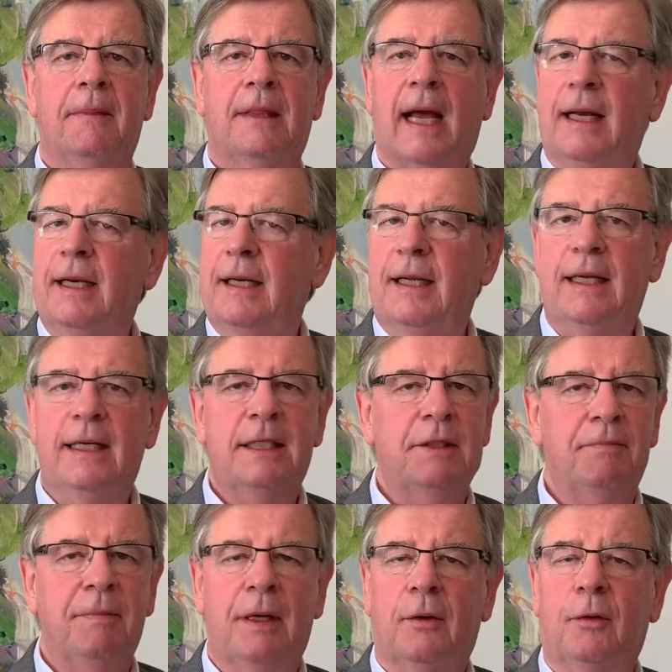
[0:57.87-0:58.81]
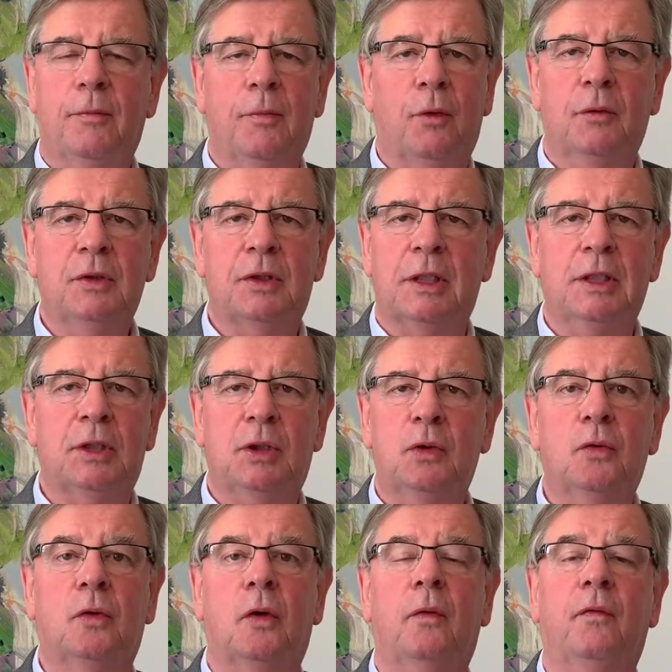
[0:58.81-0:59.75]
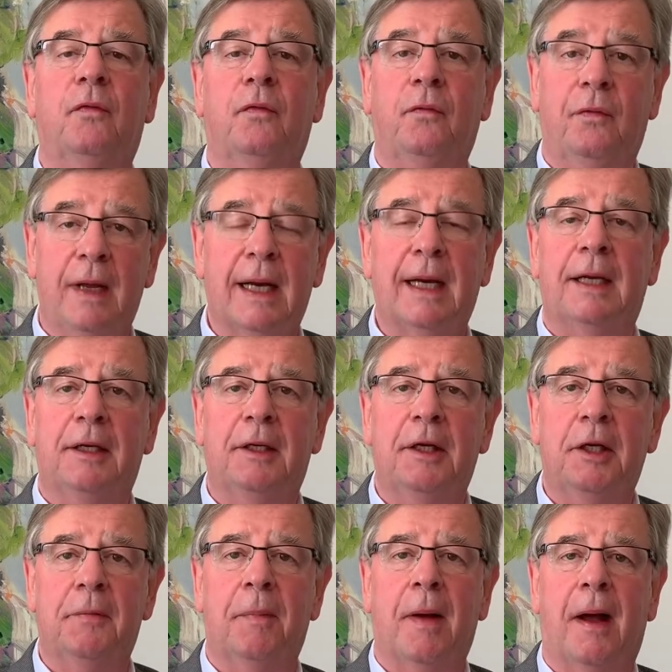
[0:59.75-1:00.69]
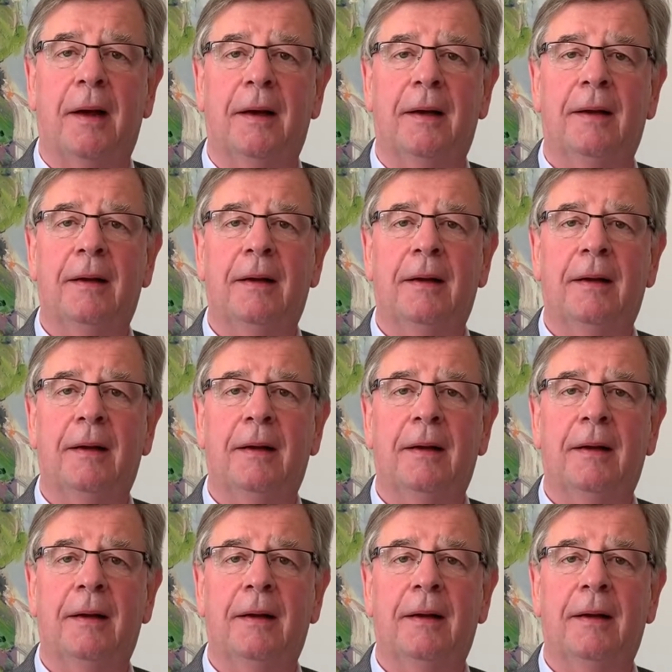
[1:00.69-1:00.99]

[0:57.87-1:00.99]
dann ist mir um unsere Zukunft wirklich nicht bang.